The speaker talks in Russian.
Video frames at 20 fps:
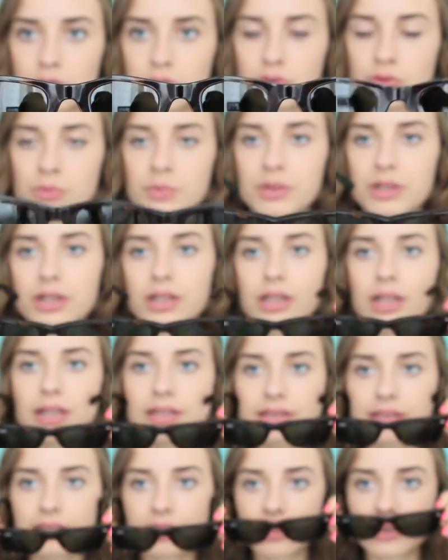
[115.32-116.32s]
Супер
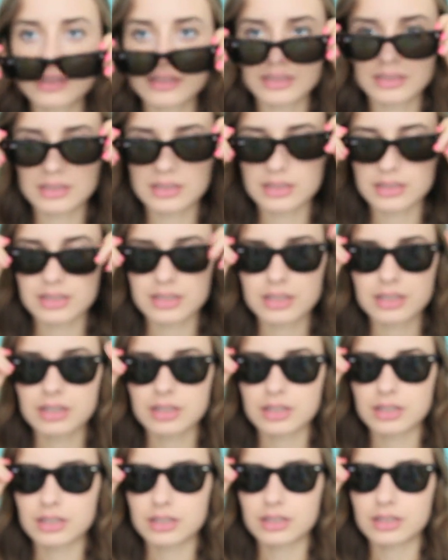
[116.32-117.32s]
классные.
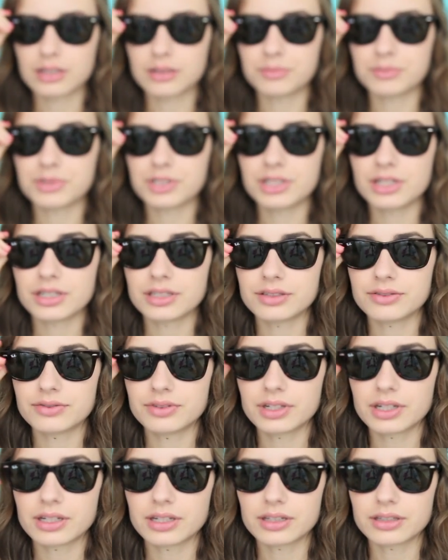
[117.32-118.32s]
На мне они
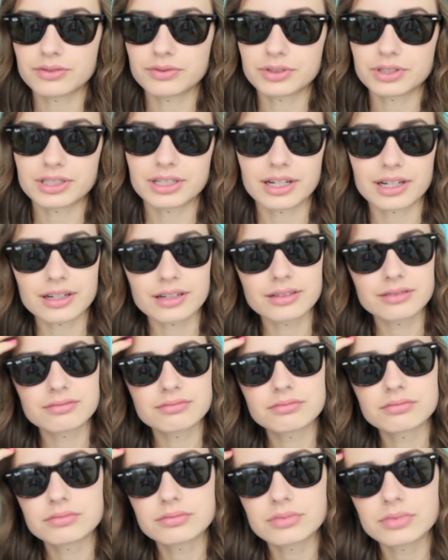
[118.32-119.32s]
выглядят вот так.
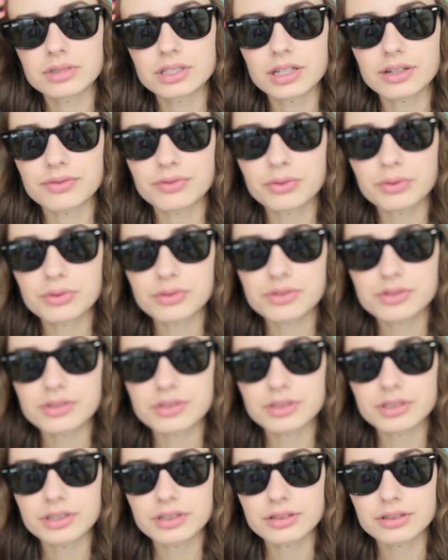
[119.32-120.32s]
Я в фокусе,
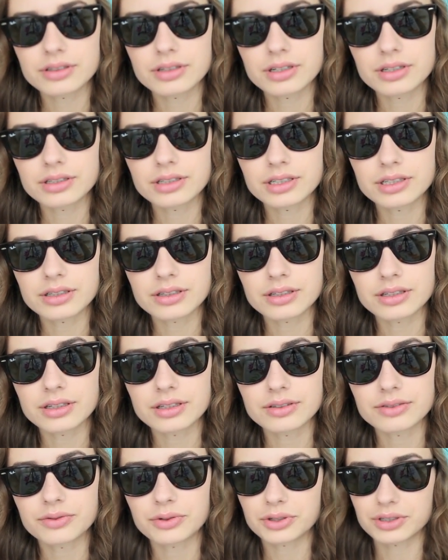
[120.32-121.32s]
нет, да, нет, да,
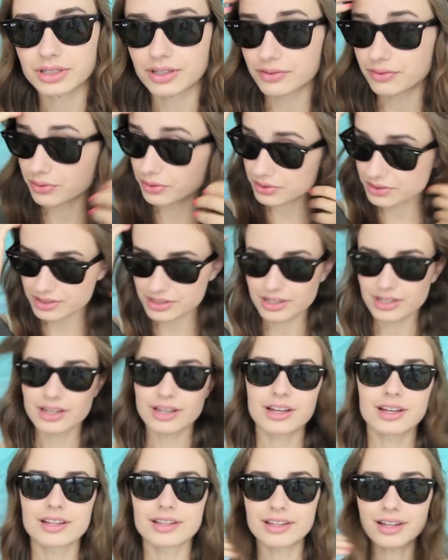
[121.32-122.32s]
вот я в
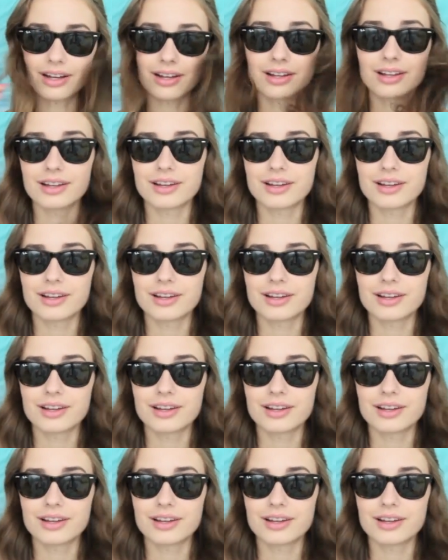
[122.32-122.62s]
фокусе. Да.